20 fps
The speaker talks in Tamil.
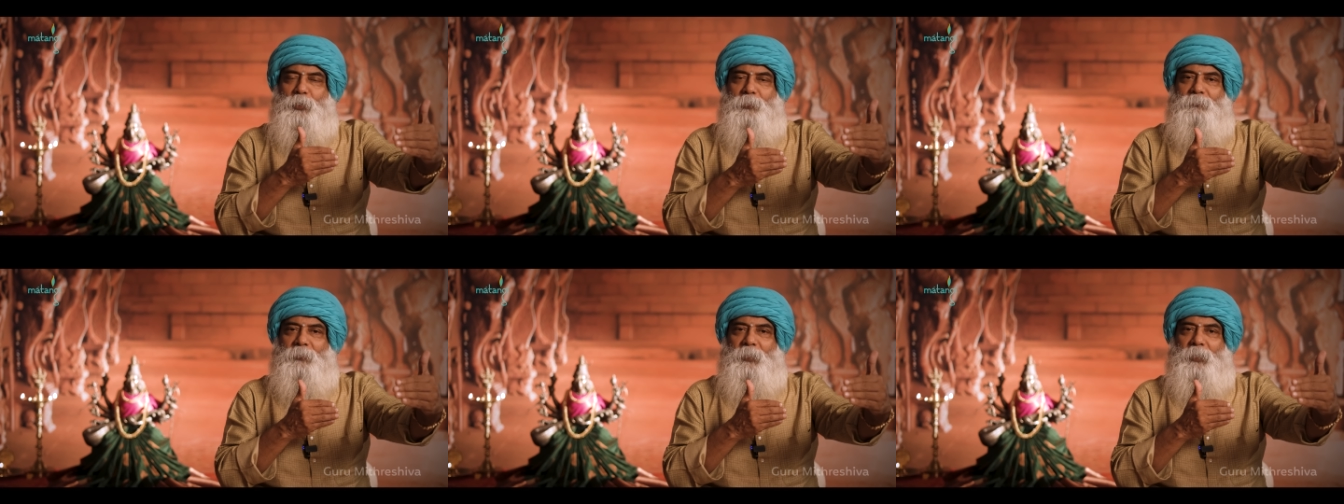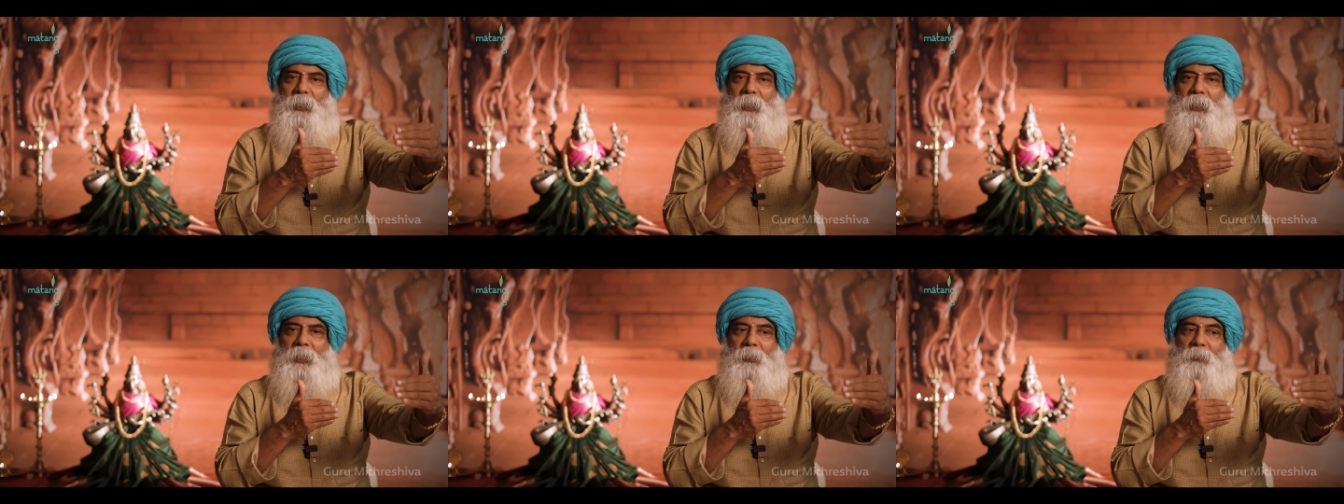
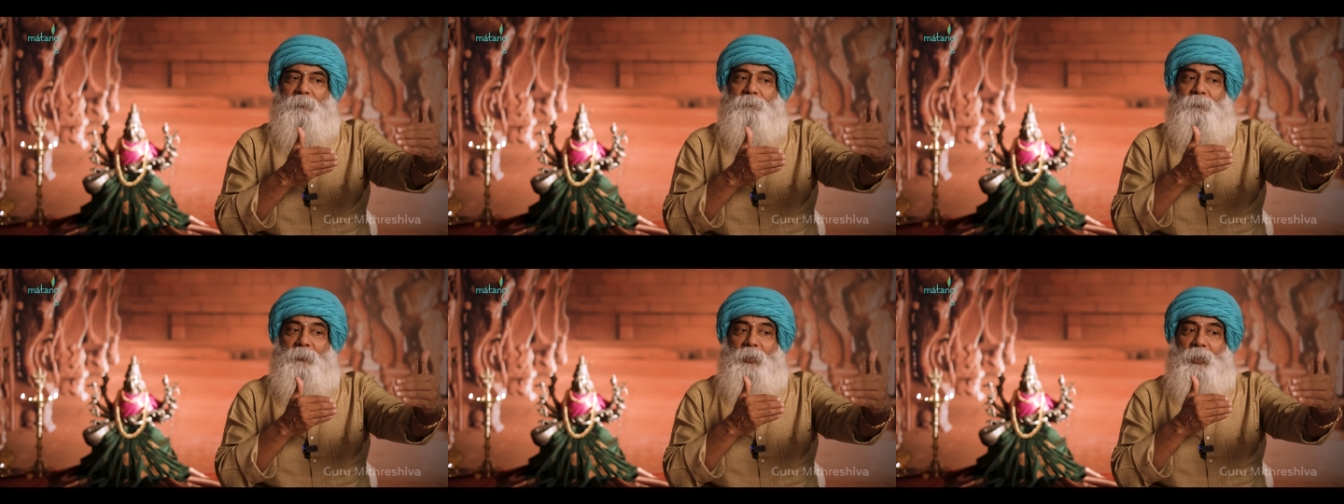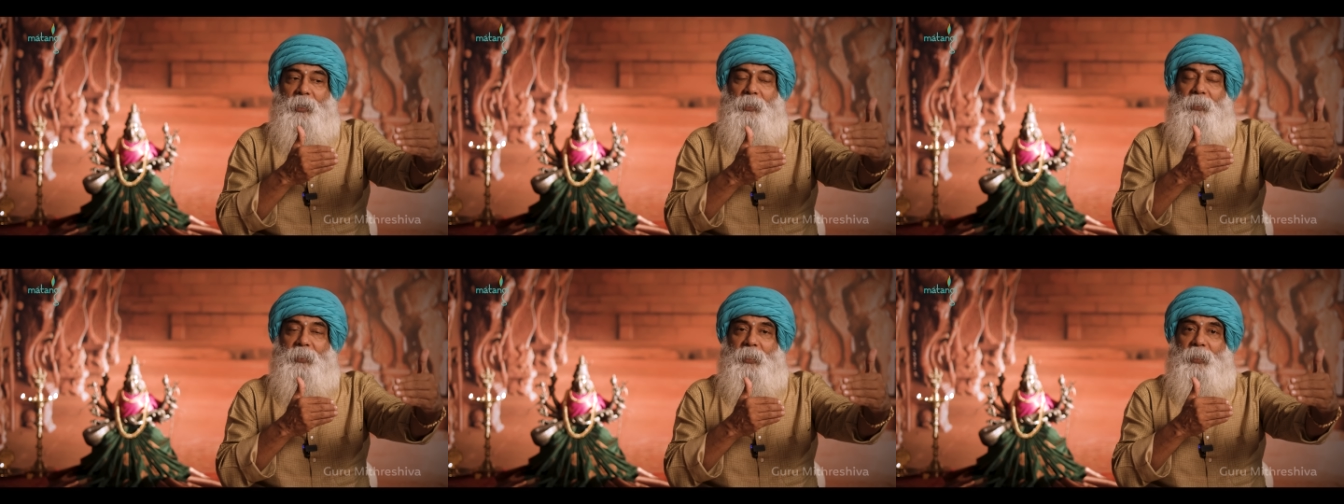முடிவில்லை
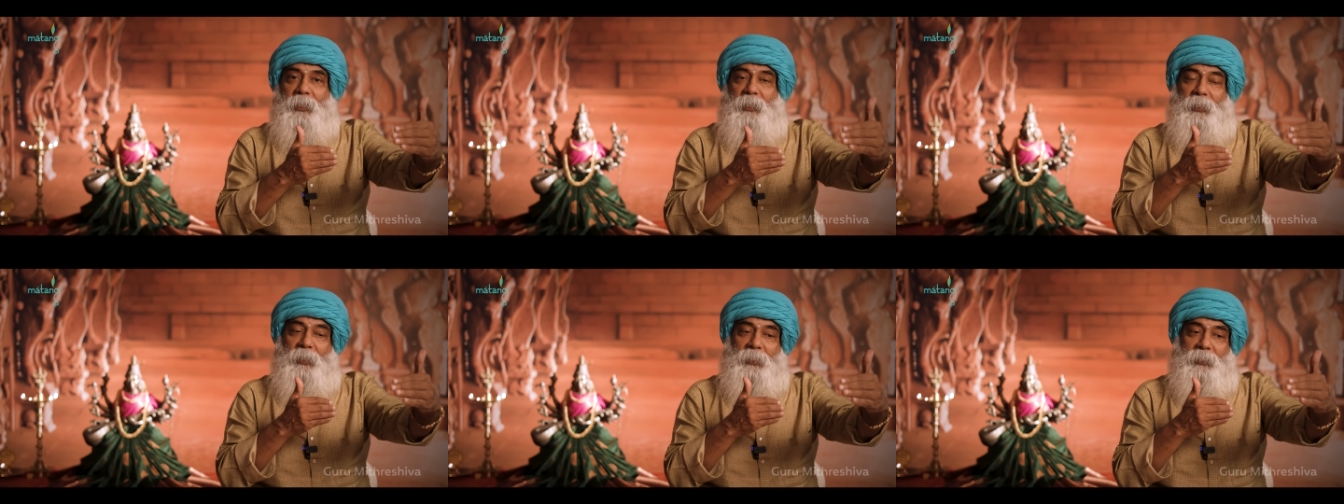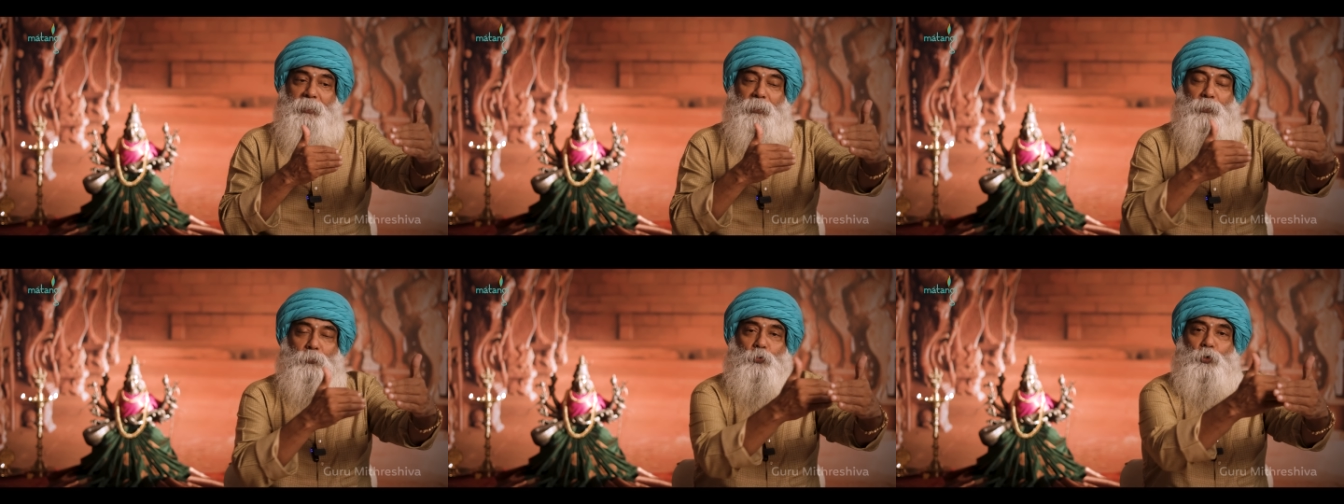வாழ்க்கையில்
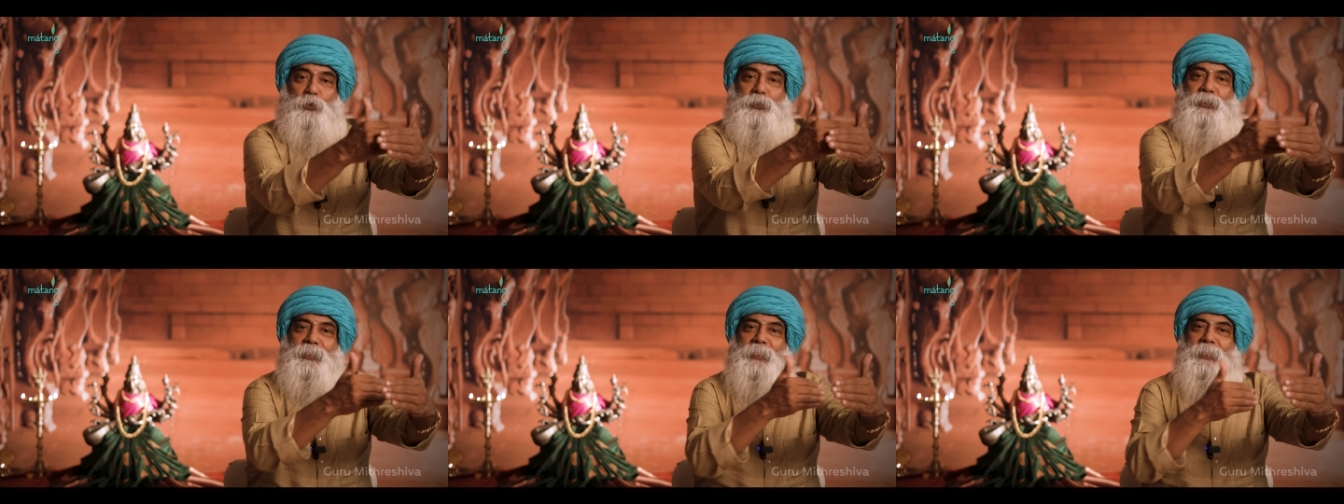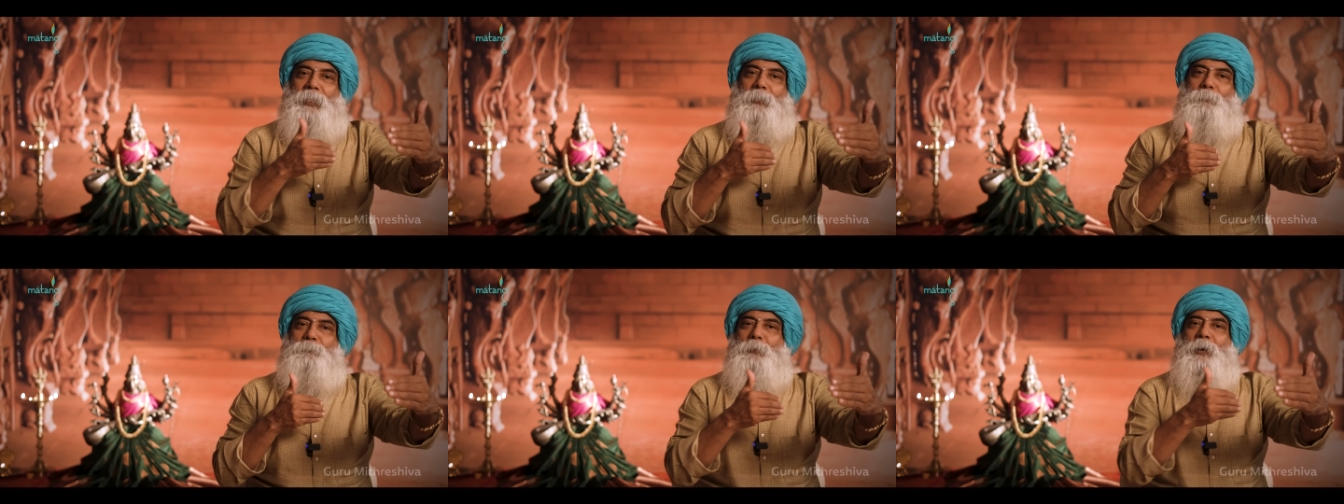இது ஒரு
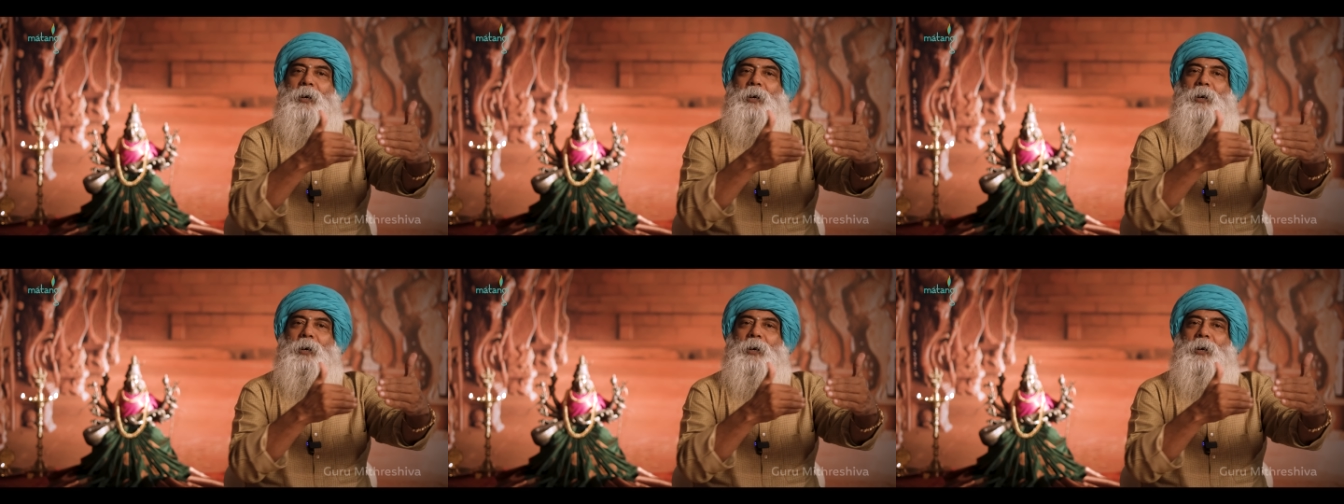சின்ன